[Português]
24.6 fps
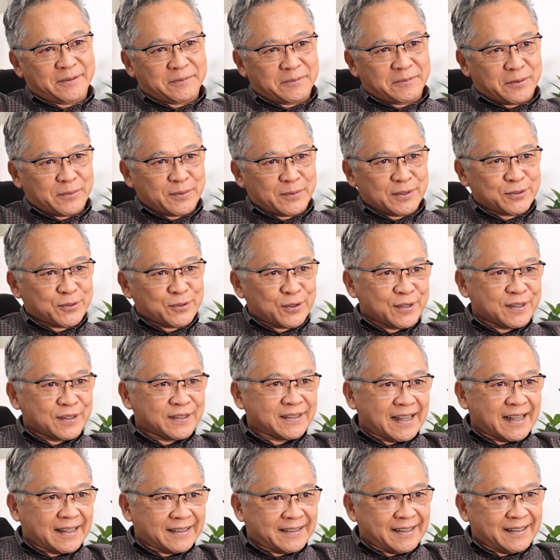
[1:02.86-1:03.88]
uma história
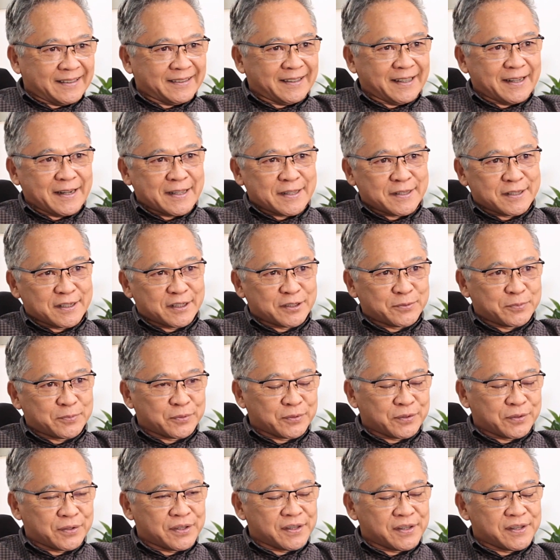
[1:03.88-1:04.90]
até interessante,
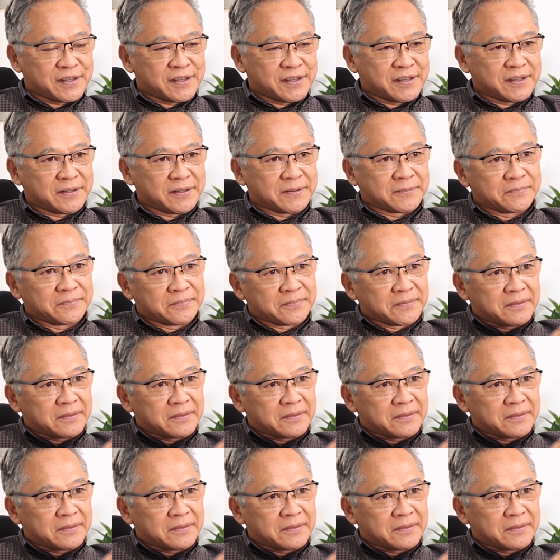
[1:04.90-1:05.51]
porque